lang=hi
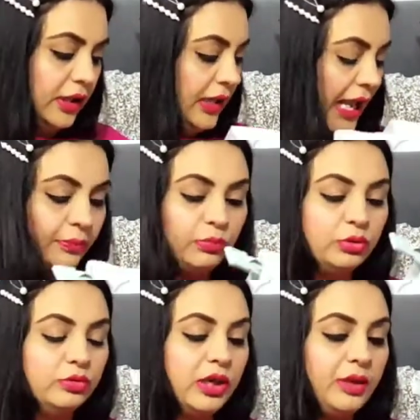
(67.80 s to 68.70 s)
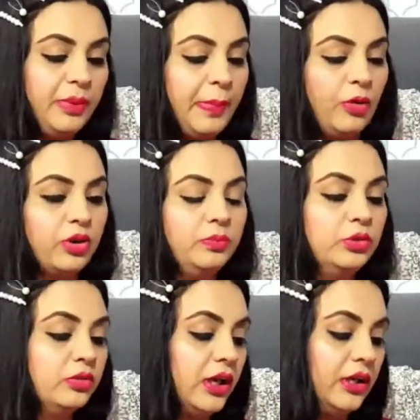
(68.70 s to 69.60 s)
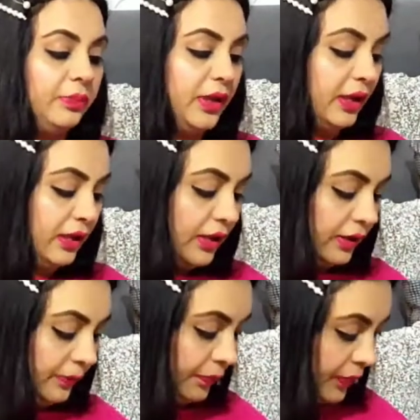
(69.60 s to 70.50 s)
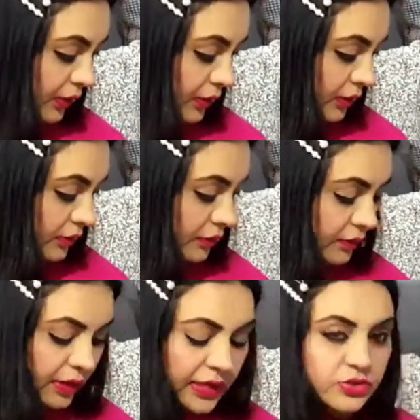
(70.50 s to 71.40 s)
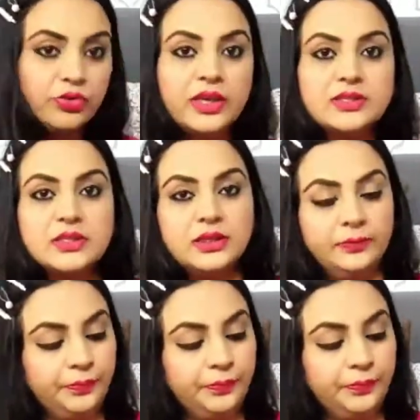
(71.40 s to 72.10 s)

लाइट ब्लू कलर में पाउडर ब्लू कलर में है ये एज़ यू कैन सी